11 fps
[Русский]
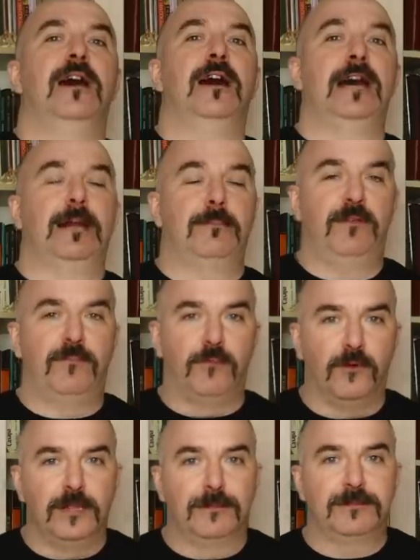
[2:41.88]
армия в
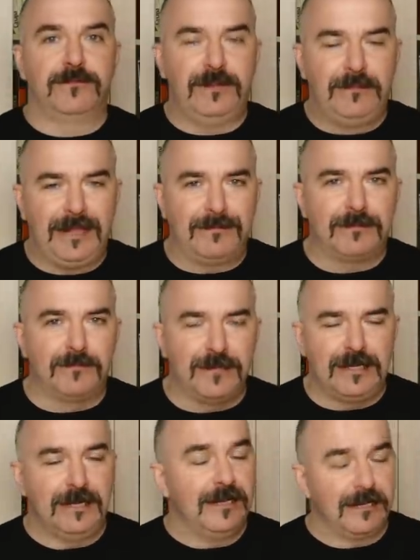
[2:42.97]
полном современном
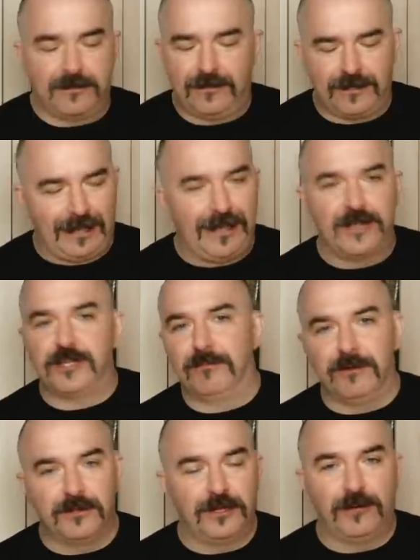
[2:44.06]
смысле. Нет, это, конечно,
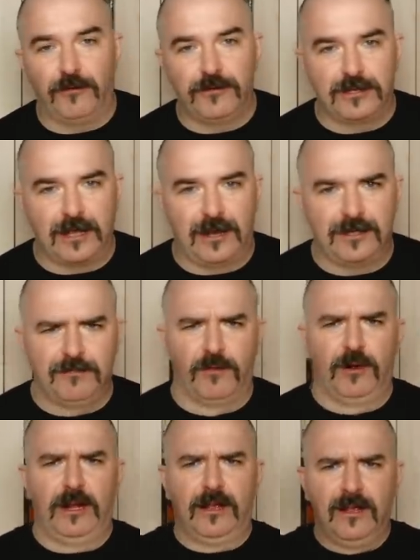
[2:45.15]
было далеко не так. Тем
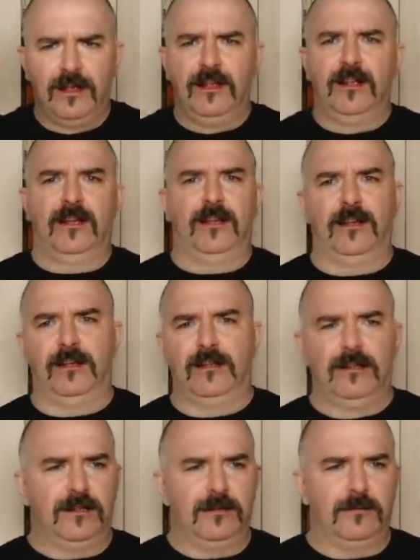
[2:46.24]
более, э,
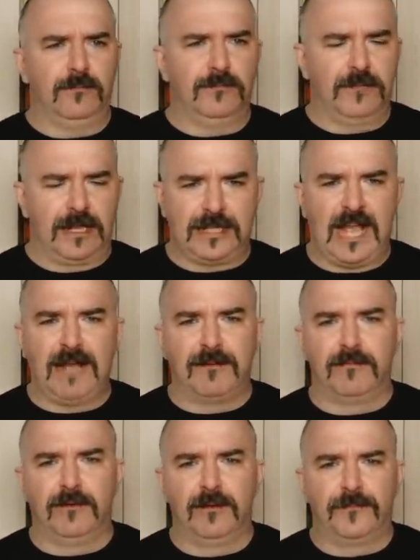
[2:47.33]
на
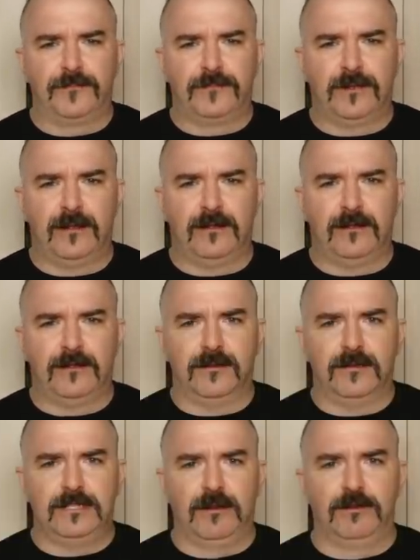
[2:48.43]
самом э,
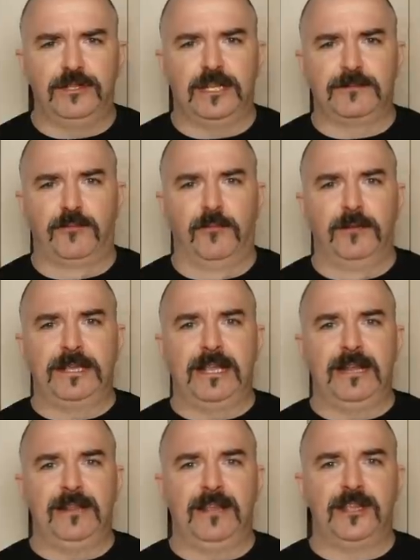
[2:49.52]
излете республики
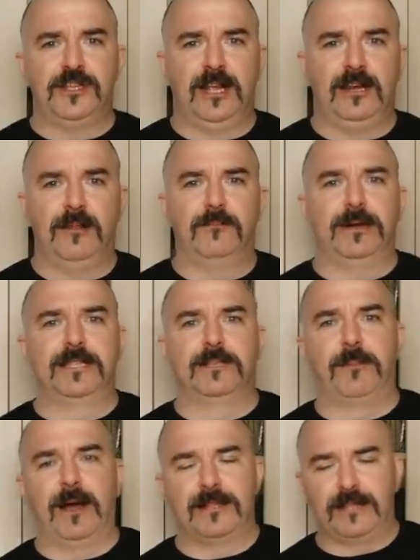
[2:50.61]
и начале
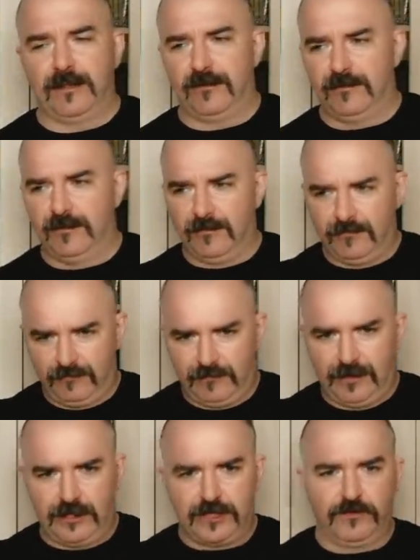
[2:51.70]
принципата.
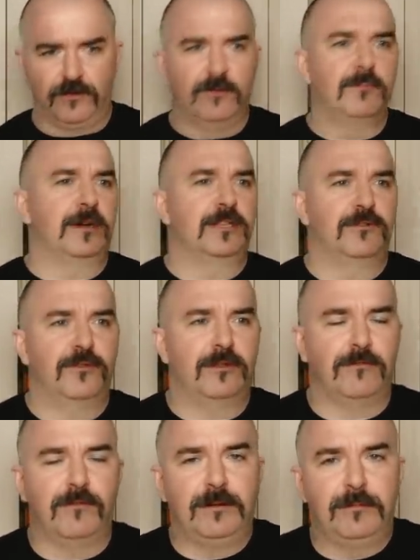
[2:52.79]
Это все
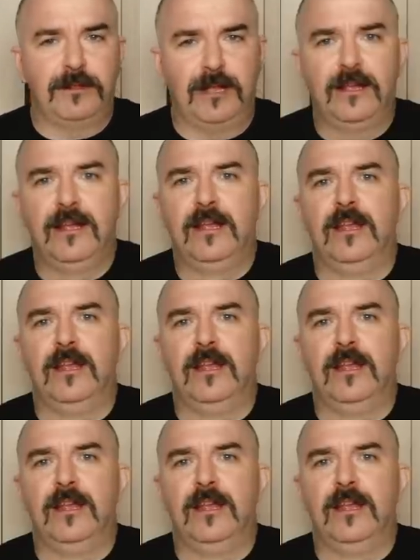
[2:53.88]
происходит во времена